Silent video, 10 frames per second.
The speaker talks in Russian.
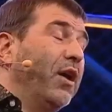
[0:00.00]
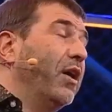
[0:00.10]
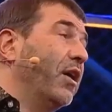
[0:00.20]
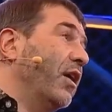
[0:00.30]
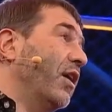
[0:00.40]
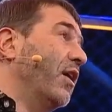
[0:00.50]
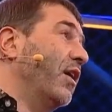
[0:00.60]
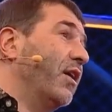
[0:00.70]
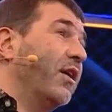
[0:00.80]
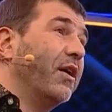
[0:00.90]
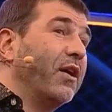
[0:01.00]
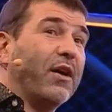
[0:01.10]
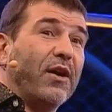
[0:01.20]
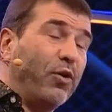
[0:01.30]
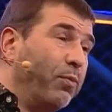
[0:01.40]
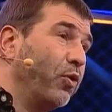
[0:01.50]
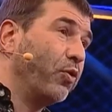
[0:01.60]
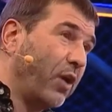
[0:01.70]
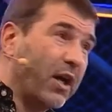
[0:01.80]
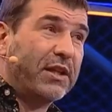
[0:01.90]
А,
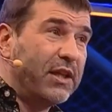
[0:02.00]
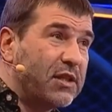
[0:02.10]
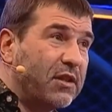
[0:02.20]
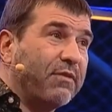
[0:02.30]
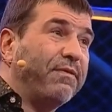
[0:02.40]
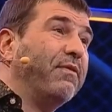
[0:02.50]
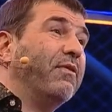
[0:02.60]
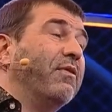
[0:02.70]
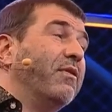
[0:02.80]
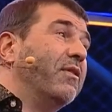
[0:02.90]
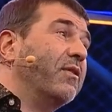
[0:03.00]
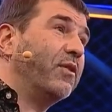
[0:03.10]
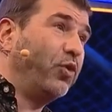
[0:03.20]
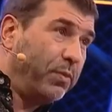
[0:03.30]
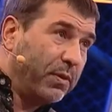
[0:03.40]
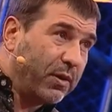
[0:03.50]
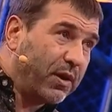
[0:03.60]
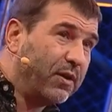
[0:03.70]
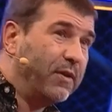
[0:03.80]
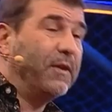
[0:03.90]
люблю артистов э, любимых.